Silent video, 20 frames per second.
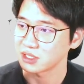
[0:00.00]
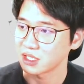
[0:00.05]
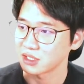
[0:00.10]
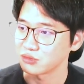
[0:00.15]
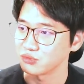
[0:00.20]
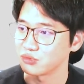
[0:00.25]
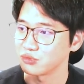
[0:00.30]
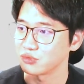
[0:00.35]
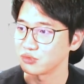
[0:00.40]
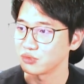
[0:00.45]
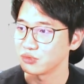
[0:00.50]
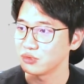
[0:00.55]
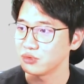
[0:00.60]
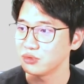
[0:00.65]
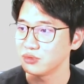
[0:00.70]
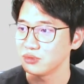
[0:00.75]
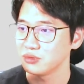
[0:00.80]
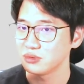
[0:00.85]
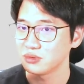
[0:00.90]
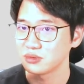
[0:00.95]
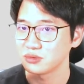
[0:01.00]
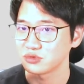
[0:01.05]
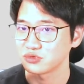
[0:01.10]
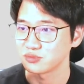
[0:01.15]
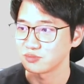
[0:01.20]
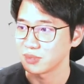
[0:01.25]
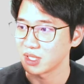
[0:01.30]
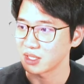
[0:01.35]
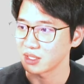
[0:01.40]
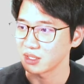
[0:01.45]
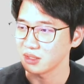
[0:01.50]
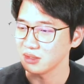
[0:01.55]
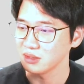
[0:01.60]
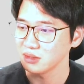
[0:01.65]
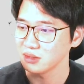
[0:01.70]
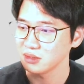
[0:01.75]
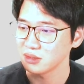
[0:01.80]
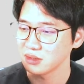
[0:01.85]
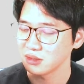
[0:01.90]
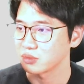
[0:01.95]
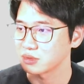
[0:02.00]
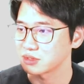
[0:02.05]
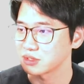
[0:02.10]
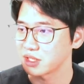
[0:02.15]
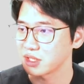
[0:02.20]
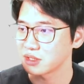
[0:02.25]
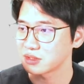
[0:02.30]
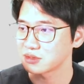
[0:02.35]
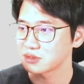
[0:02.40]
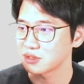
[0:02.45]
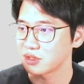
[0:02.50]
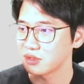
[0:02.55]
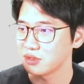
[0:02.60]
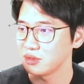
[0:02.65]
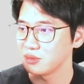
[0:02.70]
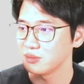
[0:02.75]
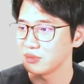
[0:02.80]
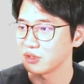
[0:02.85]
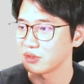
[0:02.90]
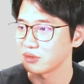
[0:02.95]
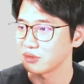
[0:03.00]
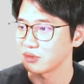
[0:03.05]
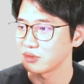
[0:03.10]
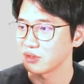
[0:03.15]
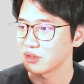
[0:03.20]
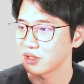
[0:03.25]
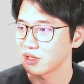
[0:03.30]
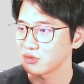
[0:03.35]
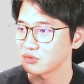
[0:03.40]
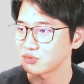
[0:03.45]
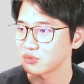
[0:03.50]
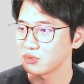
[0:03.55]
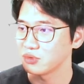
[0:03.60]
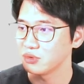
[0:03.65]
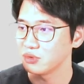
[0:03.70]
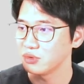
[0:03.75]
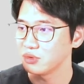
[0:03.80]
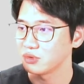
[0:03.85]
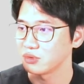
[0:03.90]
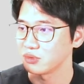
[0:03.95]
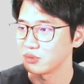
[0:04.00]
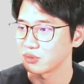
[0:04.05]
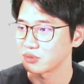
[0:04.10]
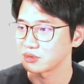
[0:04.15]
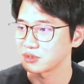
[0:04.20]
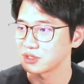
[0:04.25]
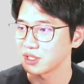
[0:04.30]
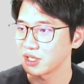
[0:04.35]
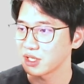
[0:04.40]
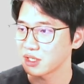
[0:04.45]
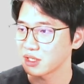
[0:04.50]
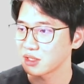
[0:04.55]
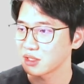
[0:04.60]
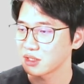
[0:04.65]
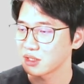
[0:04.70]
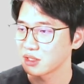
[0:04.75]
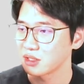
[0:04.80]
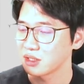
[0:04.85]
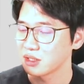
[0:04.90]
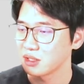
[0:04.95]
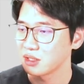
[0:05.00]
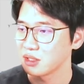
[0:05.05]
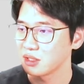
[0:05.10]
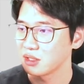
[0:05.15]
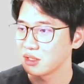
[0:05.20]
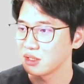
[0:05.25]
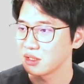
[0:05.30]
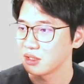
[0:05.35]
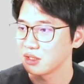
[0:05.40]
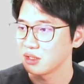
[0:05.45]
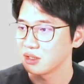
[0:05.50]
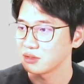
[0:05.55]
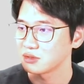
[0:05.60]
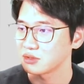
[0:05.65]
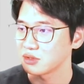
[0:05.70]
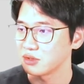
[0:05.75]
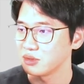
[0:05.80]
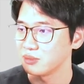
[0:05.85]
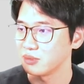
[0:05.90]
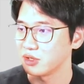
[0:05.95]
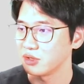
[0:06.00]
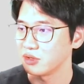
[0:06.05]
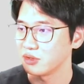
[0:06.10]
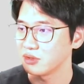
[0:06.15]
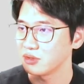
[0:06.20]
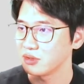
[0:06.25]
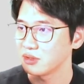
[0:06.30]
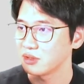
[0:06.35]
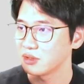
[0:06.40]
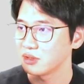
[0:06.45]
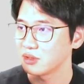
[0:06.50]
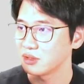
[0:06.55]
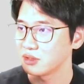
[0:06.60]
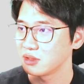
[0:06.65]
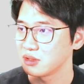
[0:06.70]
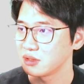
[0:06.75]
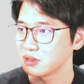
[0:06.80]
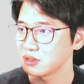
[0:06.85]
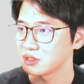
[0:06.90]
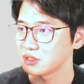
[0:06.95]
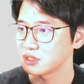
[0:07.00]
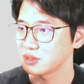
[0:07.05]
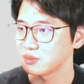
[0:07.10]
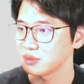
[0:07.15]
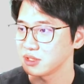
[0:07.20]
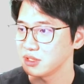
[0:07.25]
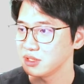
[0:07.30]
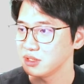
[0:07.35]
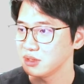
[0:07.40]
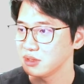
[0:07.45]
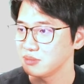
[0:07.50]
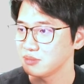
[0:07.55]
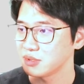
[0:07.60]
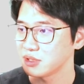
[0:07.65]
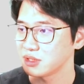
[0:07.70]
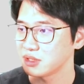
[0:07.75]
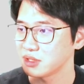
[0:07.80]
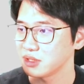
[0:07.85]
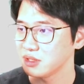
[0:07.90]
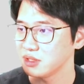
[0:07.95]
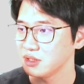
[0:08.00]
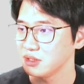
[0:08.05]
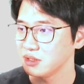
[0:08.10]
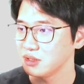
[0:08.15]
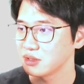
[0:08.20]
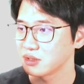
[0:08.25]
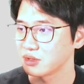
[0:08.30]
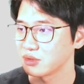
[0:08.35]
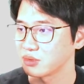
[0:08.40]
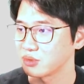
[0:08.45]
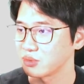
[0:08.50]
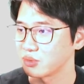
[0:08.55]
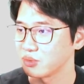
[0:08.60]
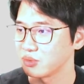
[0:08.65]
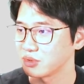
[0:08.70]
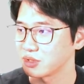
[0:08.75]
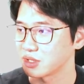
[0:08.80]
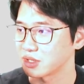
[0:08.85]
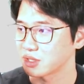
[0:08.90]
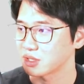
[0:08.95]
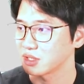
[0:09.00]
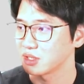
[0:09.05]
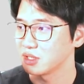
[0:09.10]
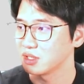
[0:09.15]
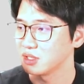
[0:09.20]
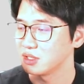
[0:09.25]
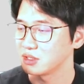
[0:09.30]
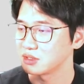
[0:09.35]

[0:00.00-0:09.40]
Alt I 누르고 주말에 녹색 설명 해주고 녹색 설명 12 PT 연고딕